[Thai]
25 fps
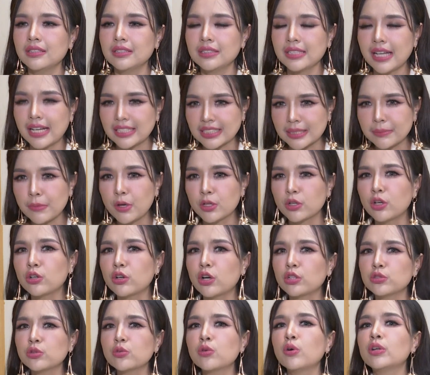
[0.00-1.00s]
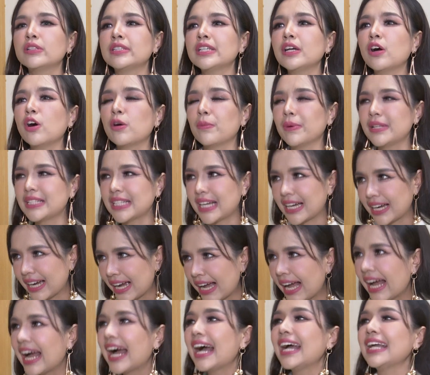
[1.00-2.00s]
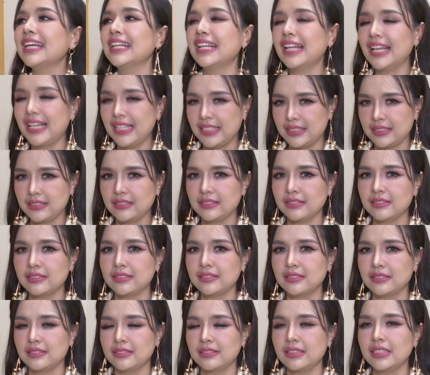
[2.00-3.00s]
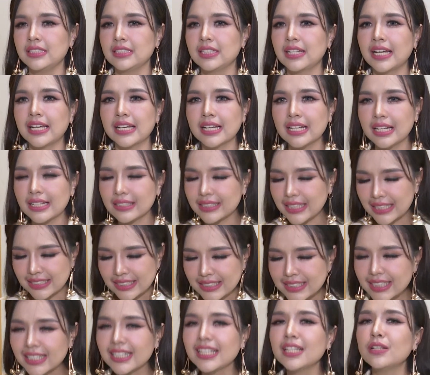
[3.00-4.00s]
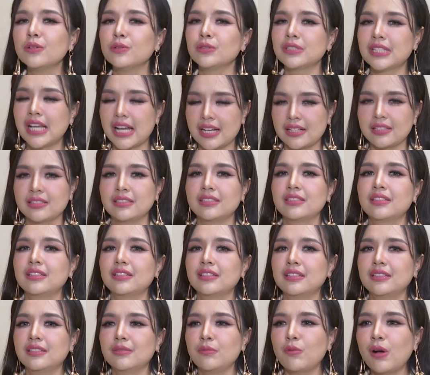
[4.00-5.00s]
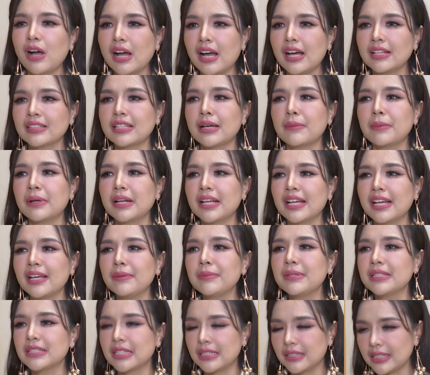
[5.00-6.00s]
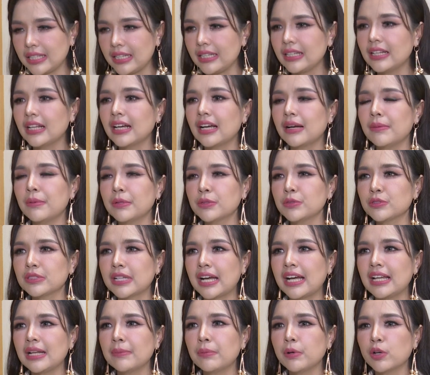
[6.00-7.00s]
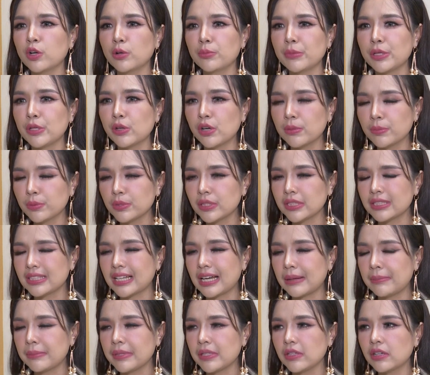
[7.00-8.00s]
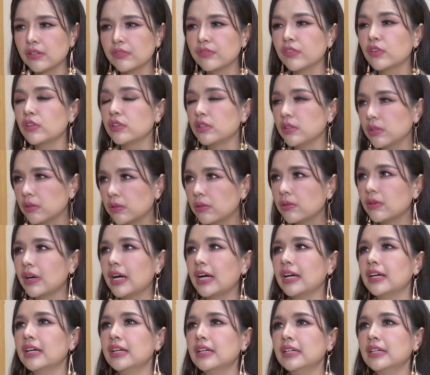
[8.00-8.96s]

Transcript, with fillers: อยากจะบอกน้องๆ ทุกคนที่ออกไปจากค่ายแหละ หรือใครก็แล้วแต่ที่เจนนี่รู้จักว่าทำอะไรให้มีสตินะคะ เพราะสุดท้ายแล้วพอเรามียอดผู้ติดตาม มียอดฟอลโล่อ่ะ